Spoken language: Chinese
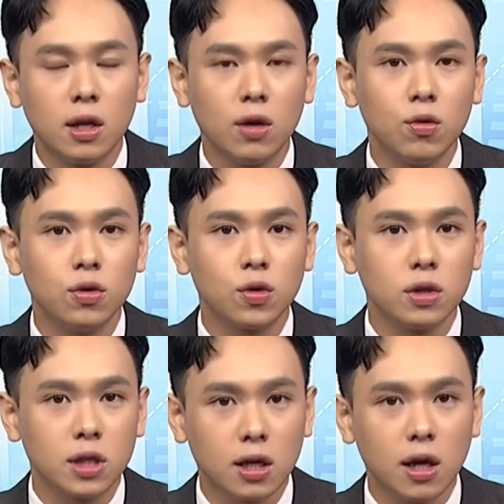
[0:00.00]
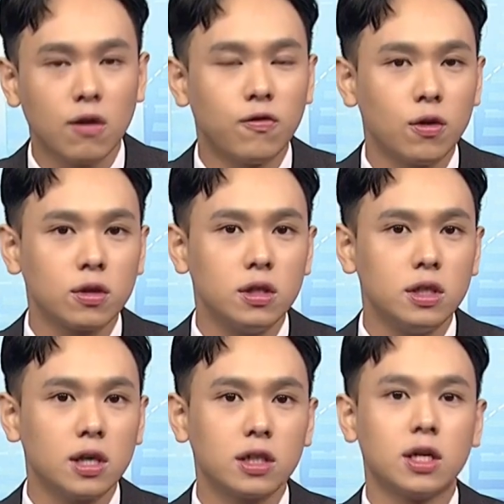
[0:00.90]
那如果说想要逢低
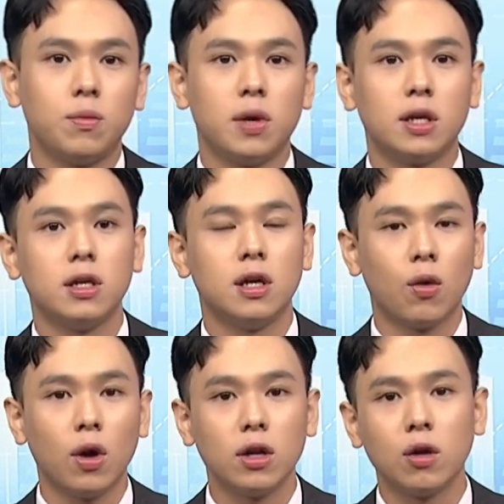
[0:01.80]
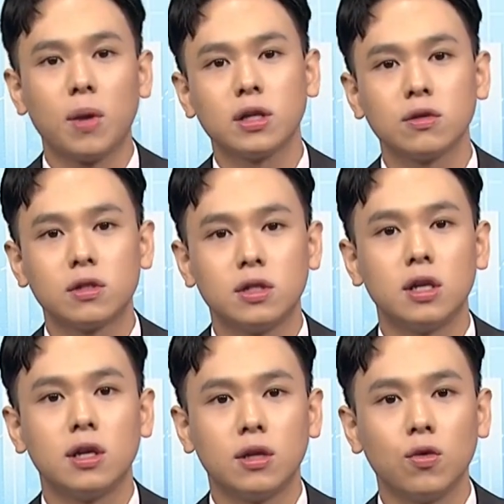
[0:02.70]
进场捡便宜，也欢迎利用盘中时
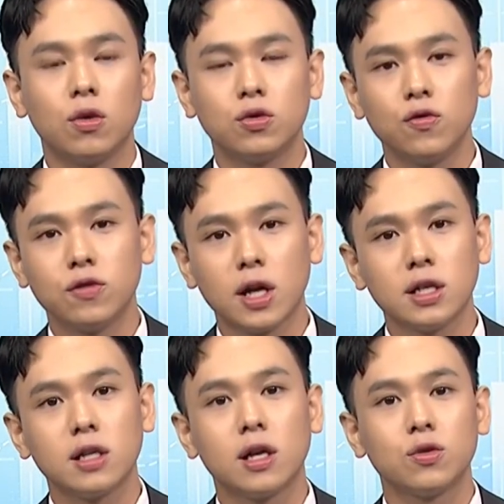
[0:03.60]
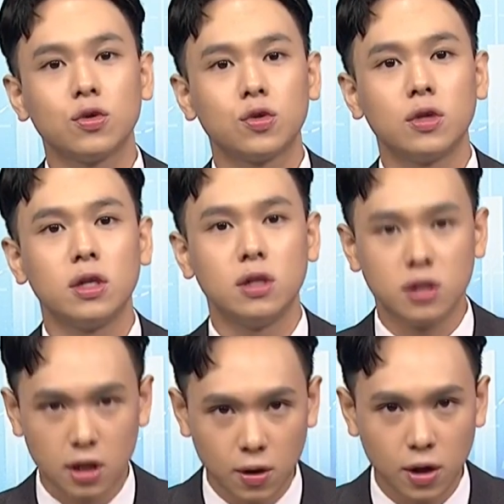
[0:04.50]
间联络。祝福大家操作顺利，
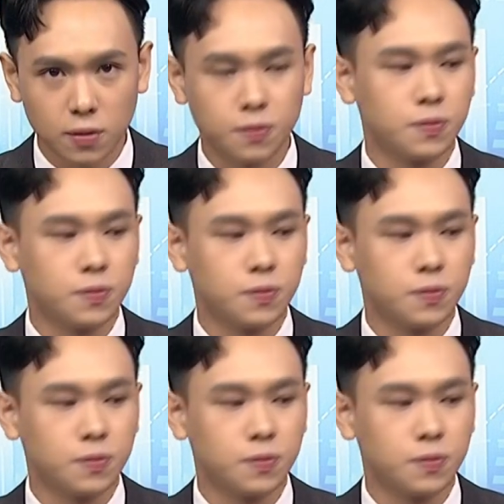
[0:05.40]
谢谢各位。